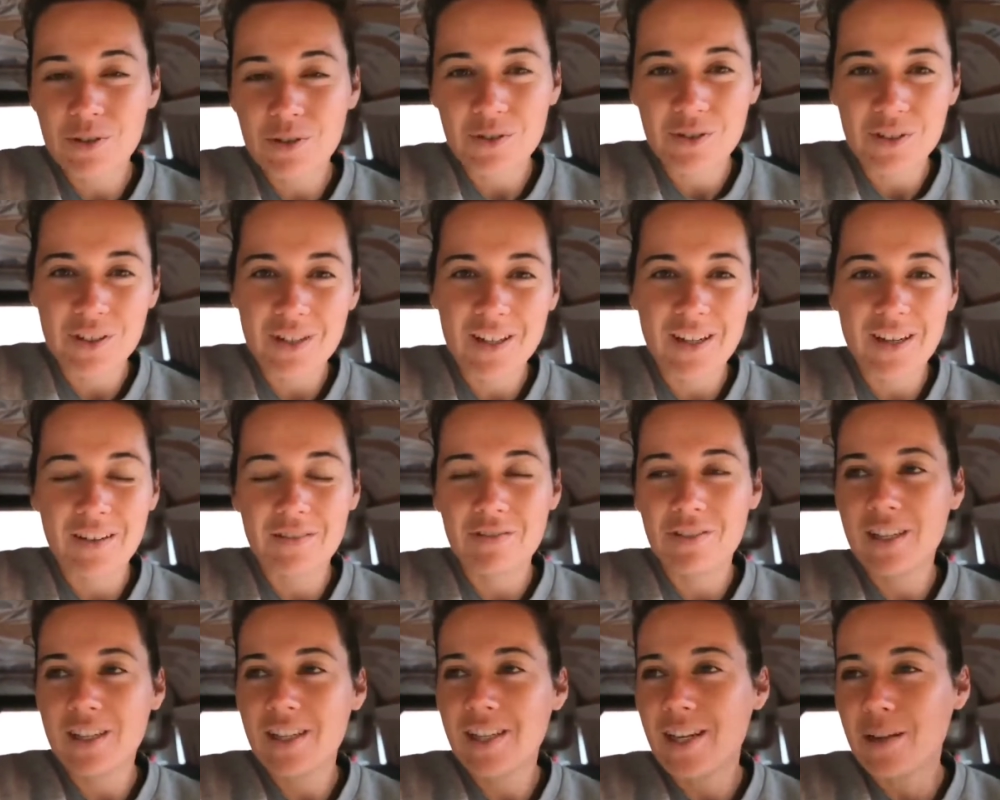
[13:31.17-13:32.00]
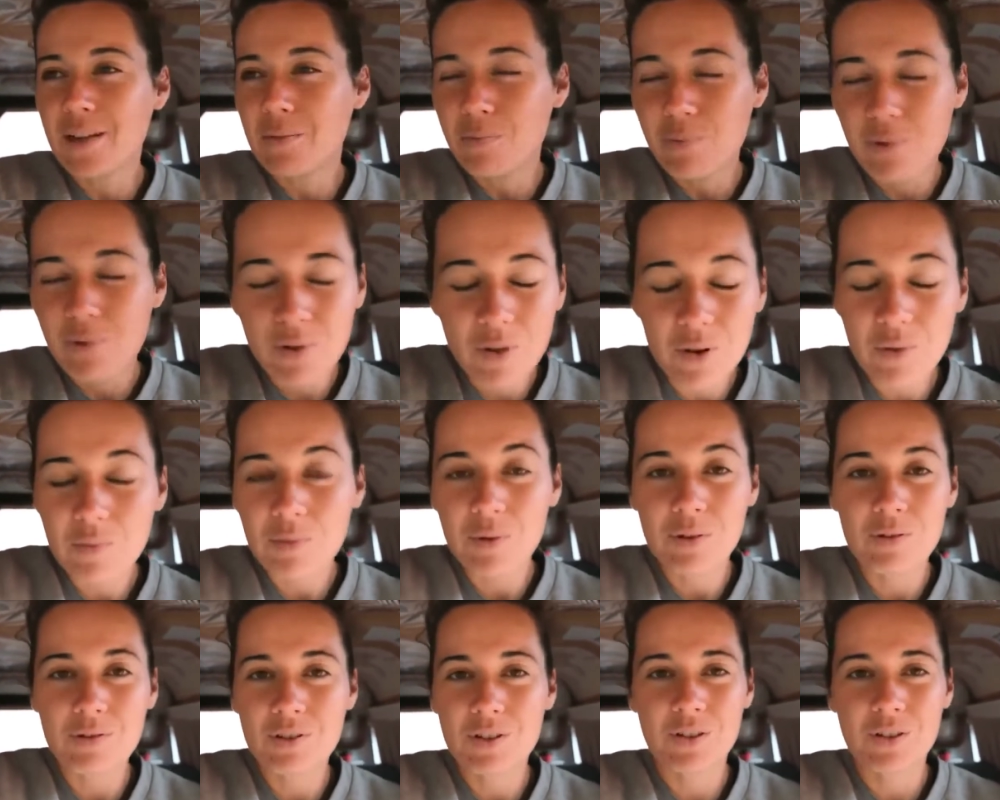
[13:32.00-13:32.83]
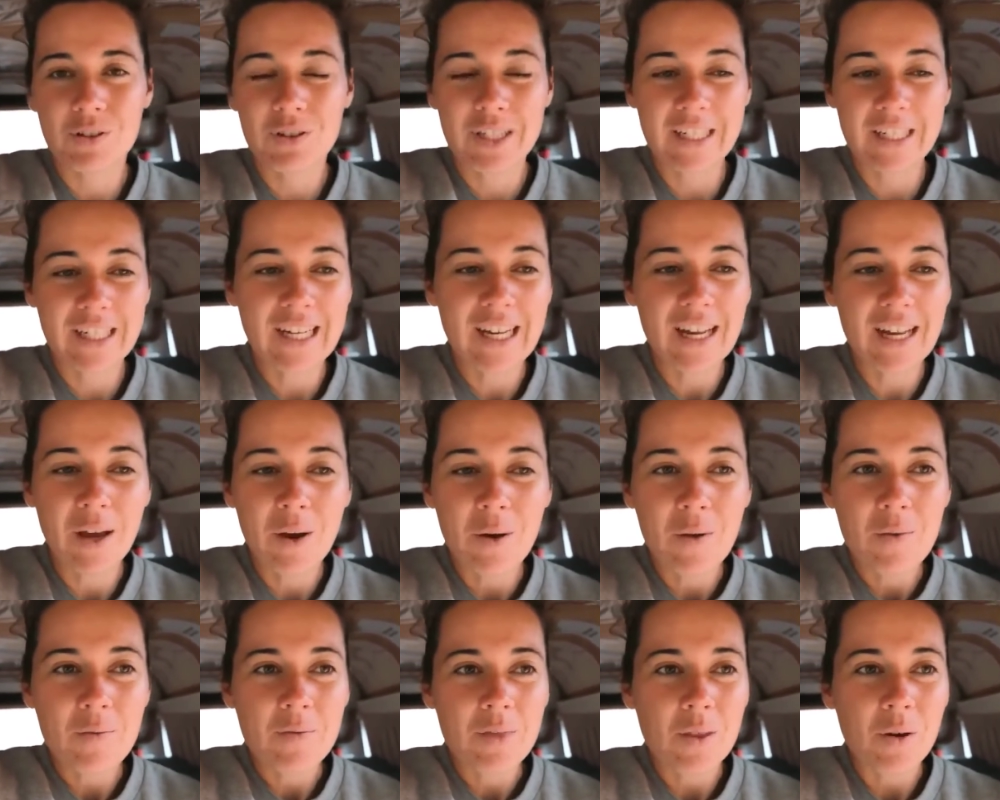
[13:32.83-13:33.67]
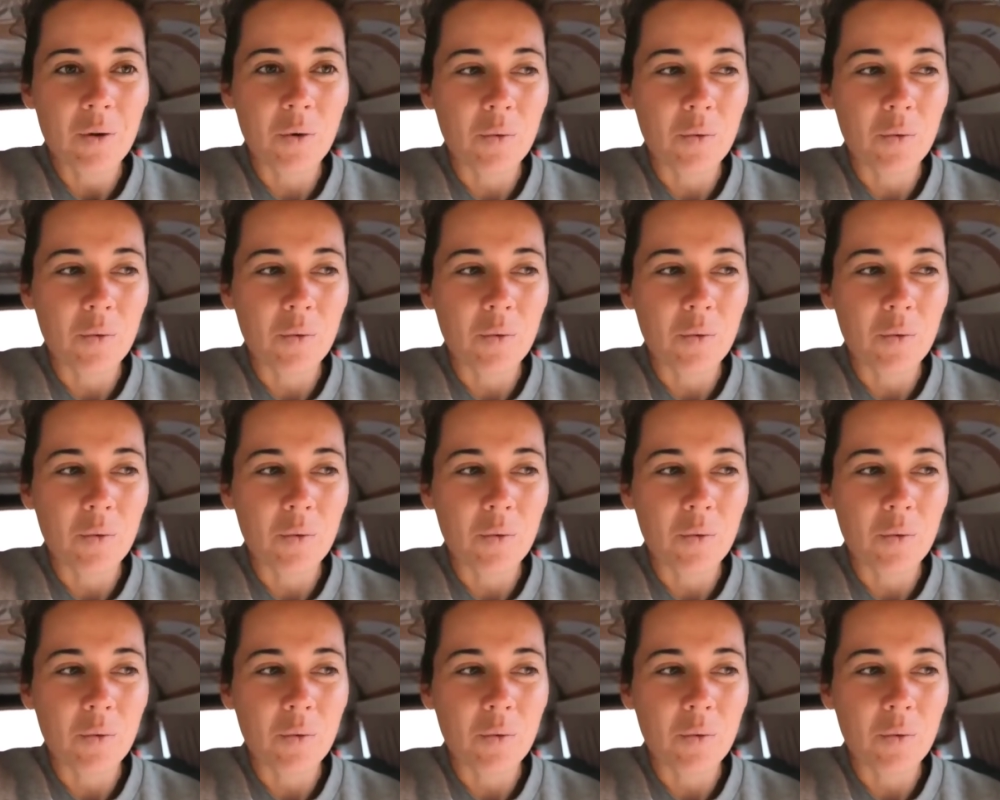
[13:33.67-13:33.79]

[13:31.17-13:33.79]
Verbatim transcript: On peut changer d'avis, les plans peuvent changer,